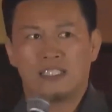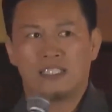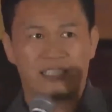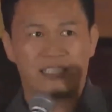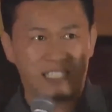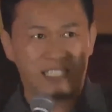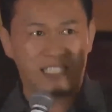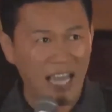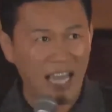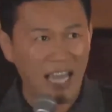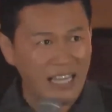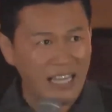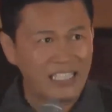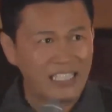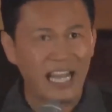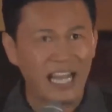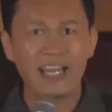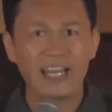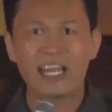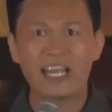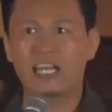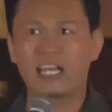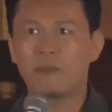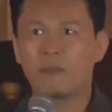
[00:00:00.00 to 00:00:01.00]
絶
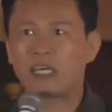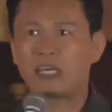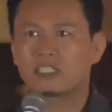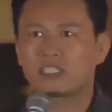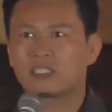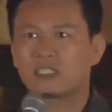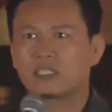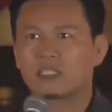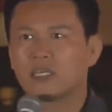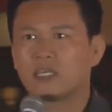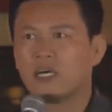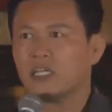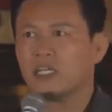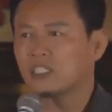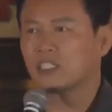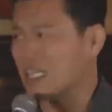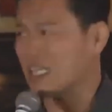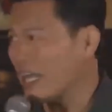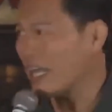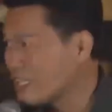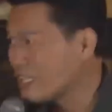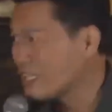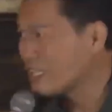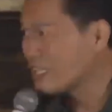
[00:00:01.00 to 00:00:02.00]
対できます
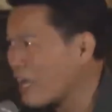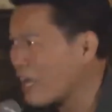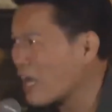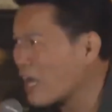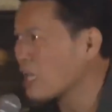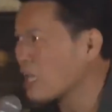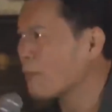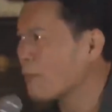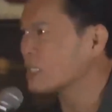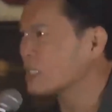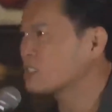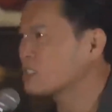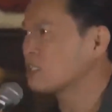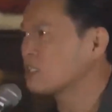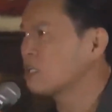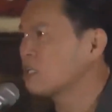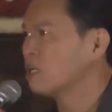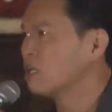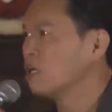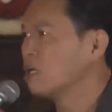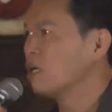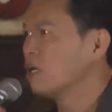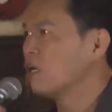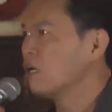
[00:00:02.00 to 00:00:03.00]
絶対勝てます
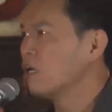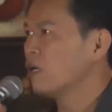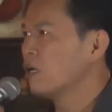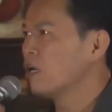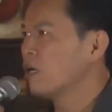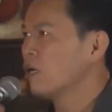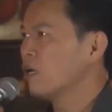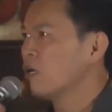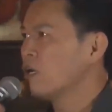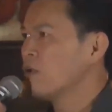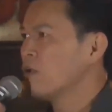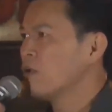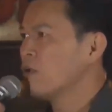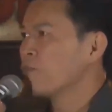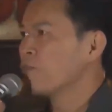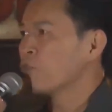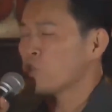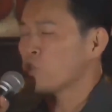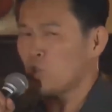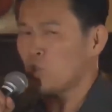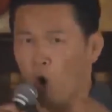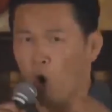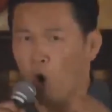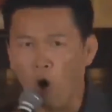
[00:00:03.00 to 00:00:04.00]

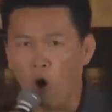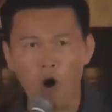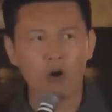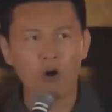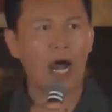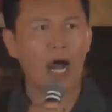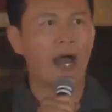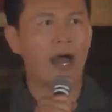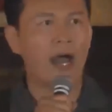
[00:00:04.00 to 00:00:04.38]
党を変